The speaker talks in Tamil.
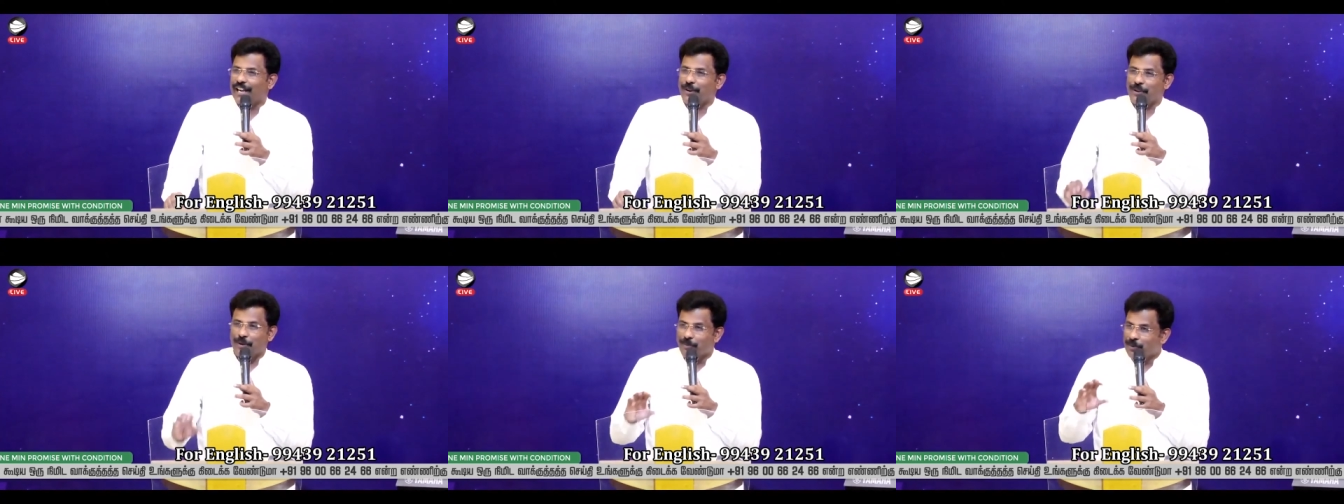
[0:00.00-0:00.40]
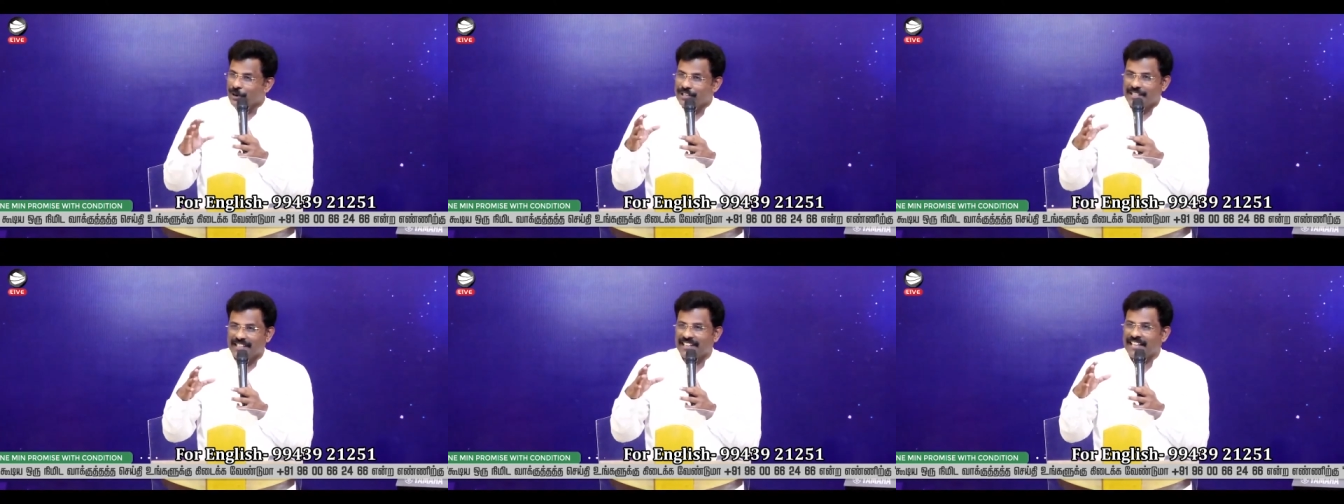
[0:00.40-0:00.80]
கொஞ்சம்
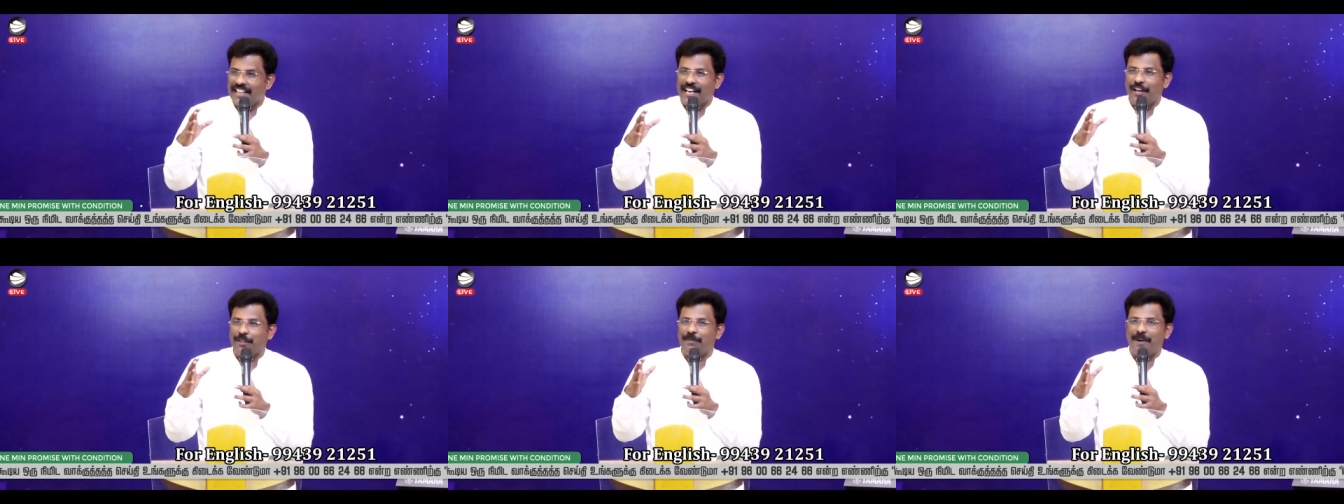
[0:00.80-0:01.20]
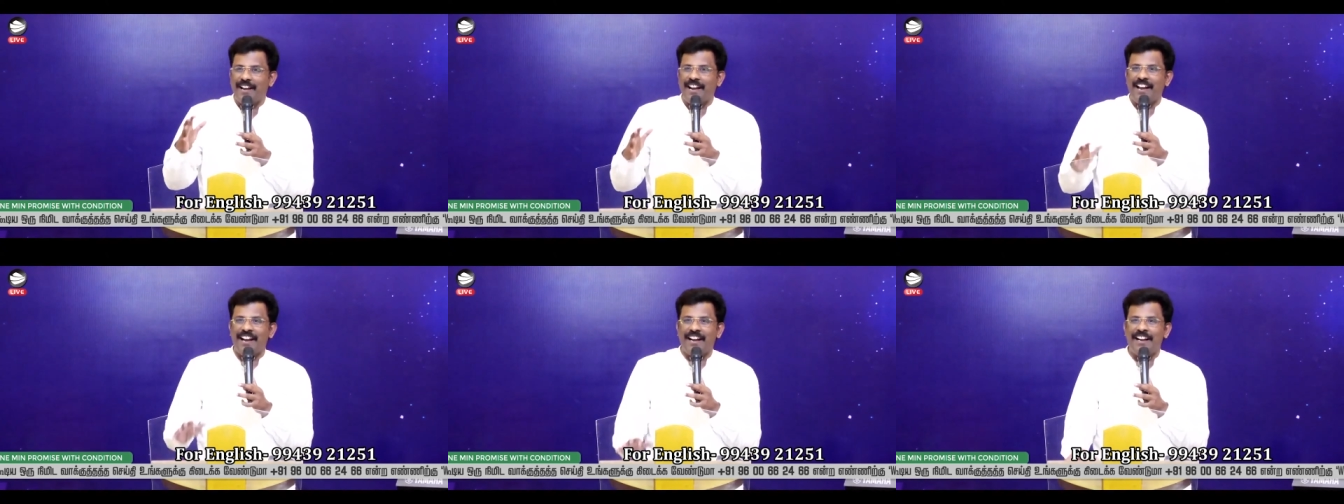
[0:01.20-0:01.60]
முழிச்சிருந்து ஏதாவது
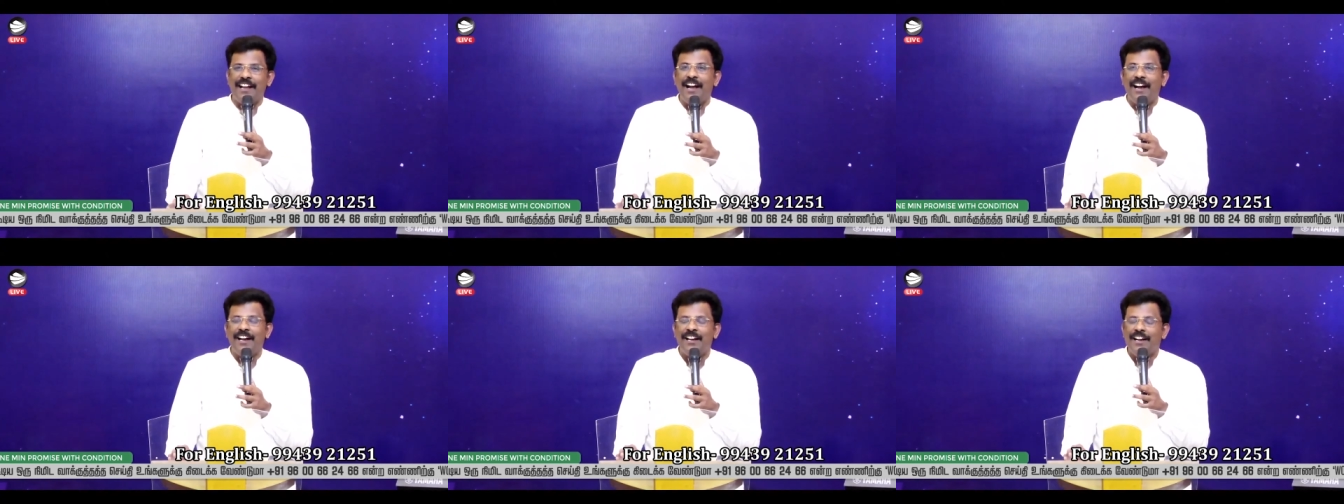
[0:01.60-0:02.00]
பண்ணலான்னா